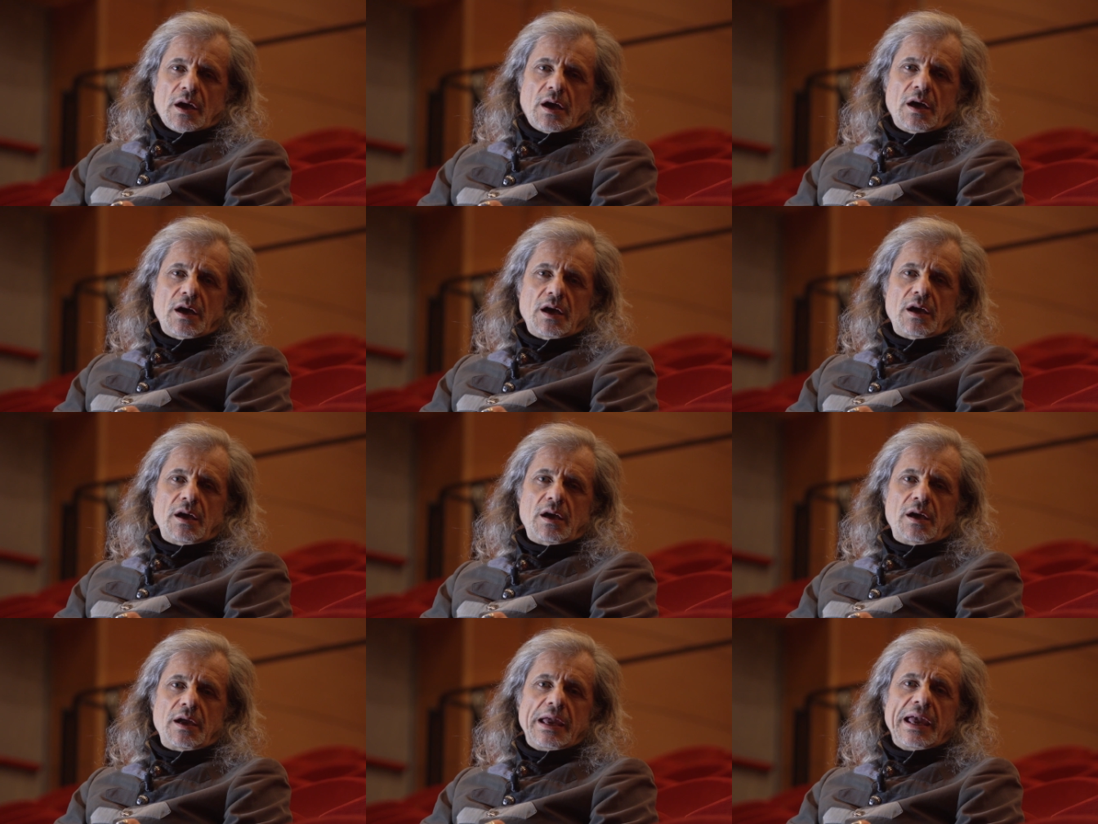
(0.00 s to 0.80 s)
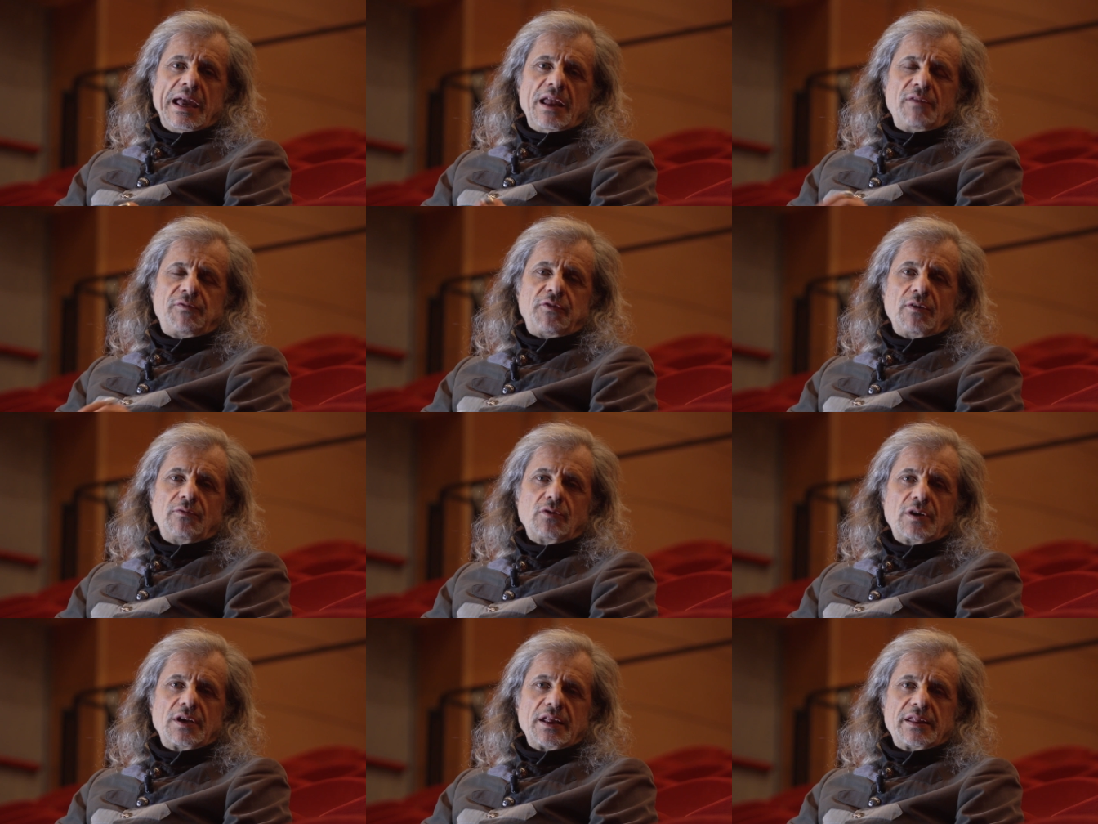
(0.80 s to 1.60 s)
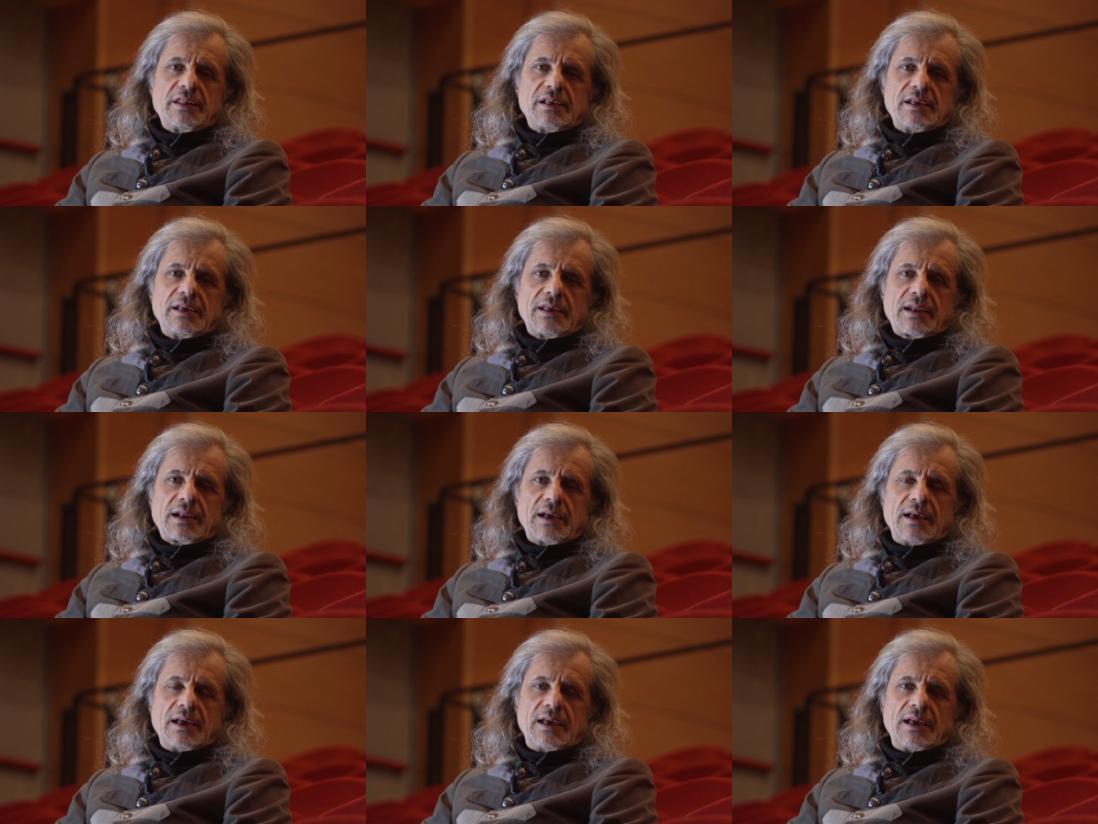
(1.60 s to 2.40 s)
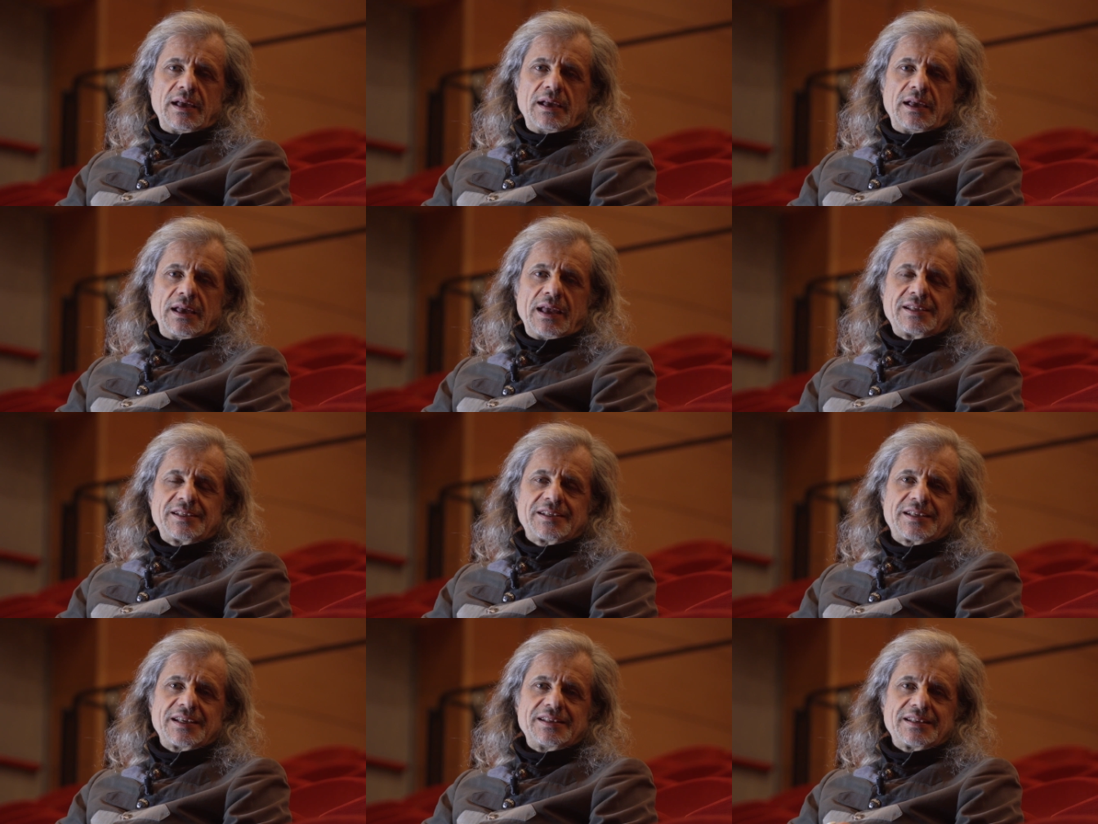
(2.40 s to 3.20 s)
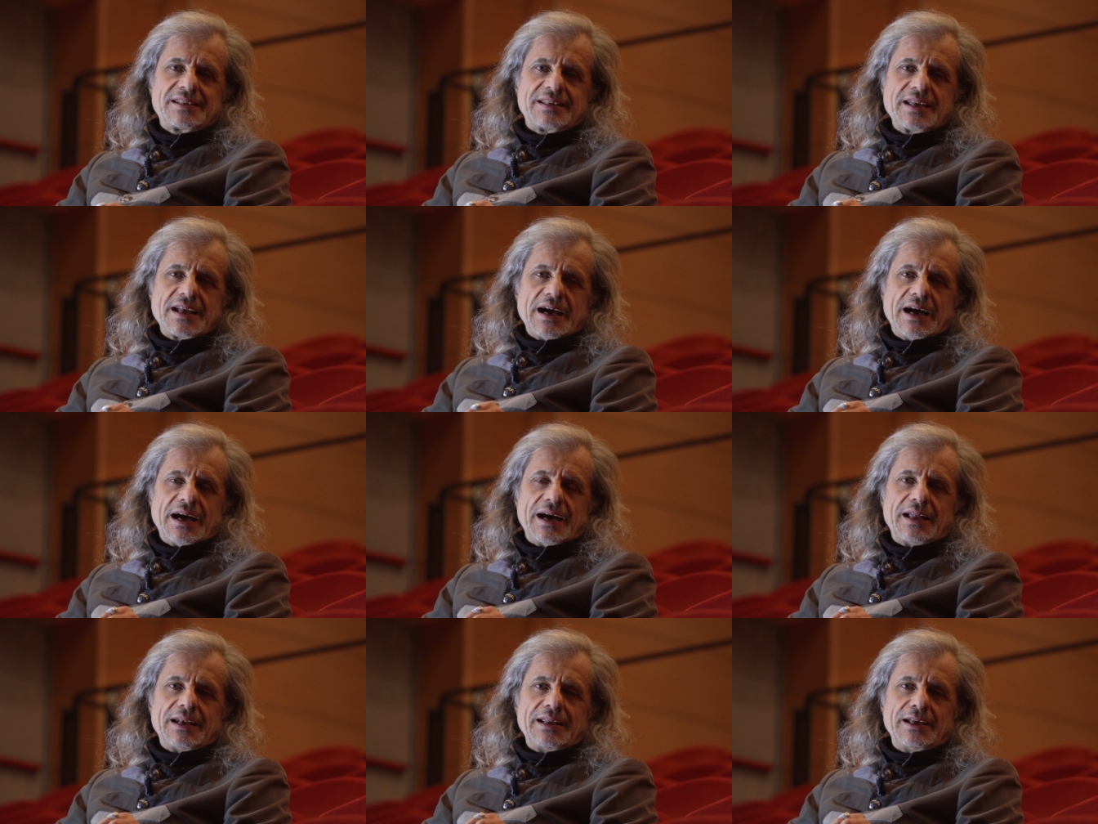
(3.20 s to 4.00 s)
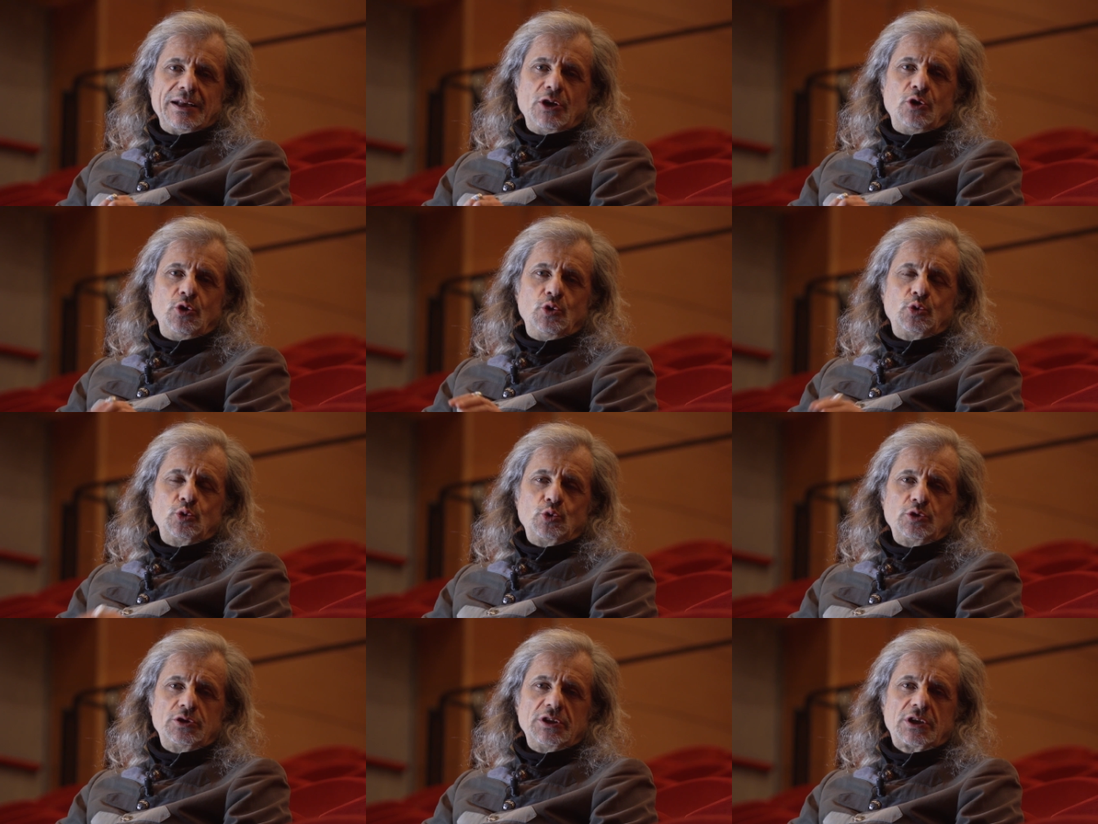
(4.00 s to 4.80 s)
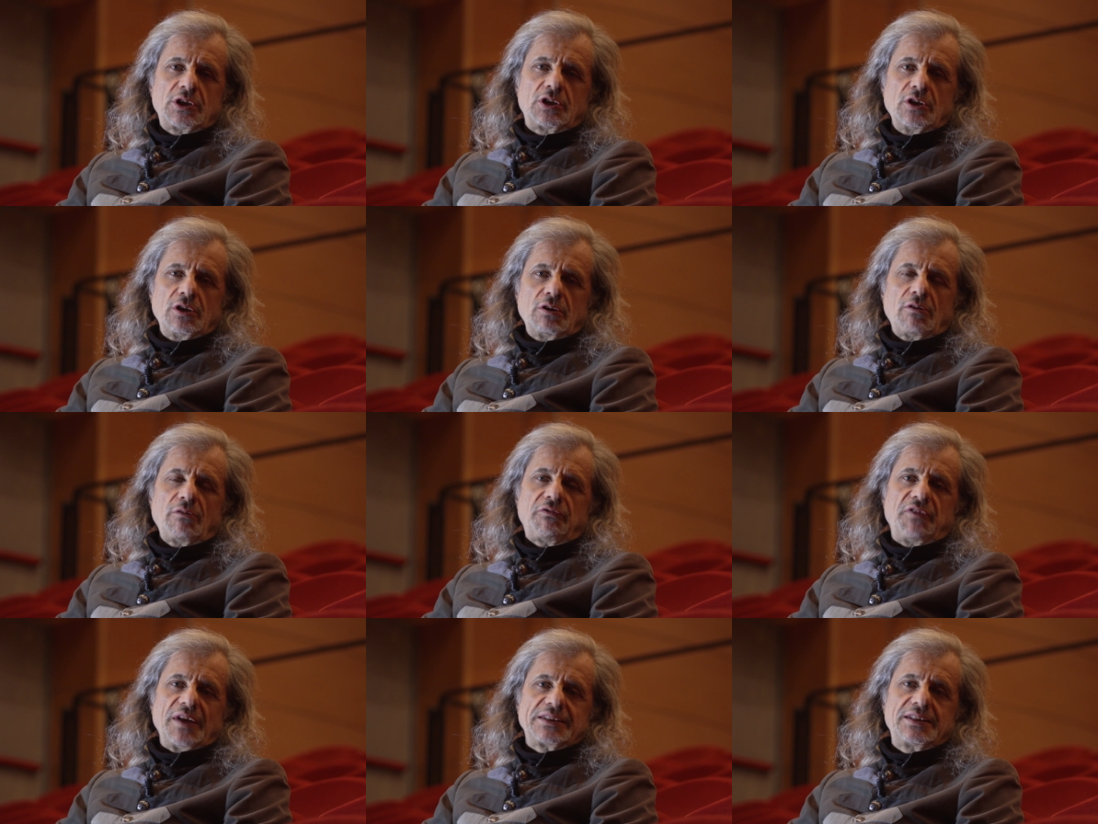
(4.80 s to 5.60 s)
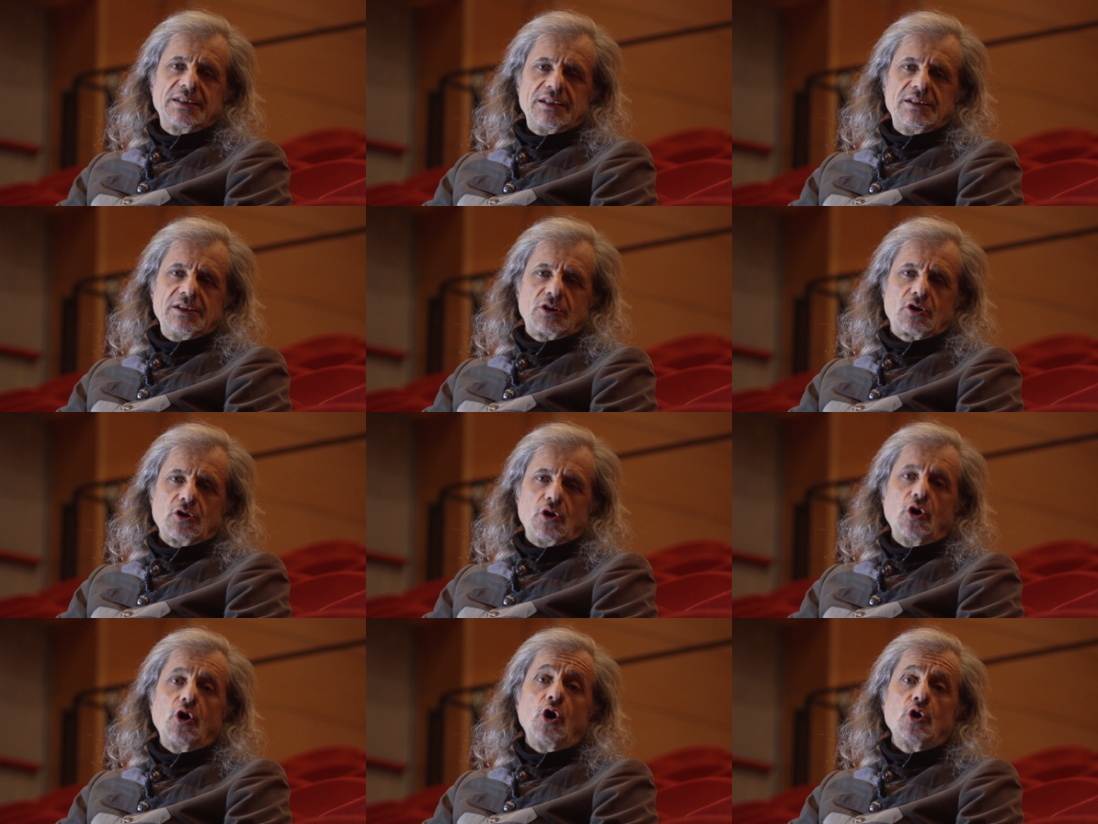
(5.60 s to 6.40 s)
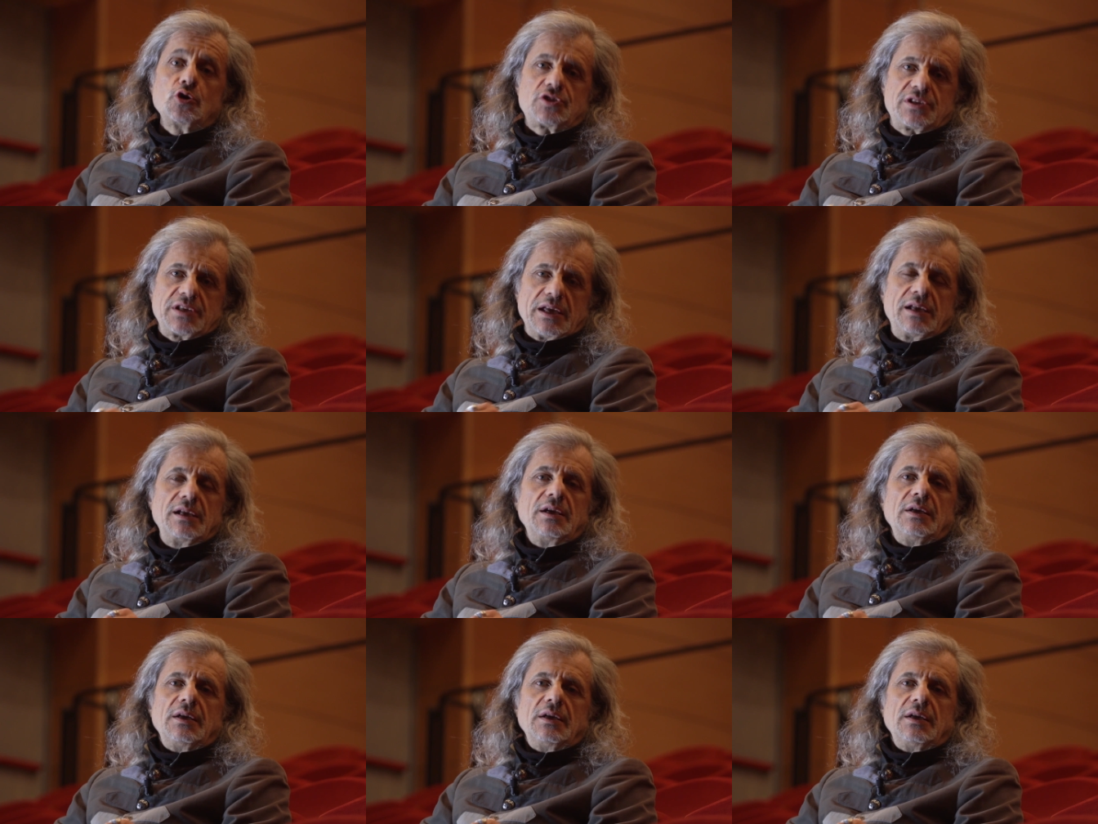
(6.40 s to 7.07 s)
Eh, elfo vuole dire essenziale, ludico, fatidico, ose.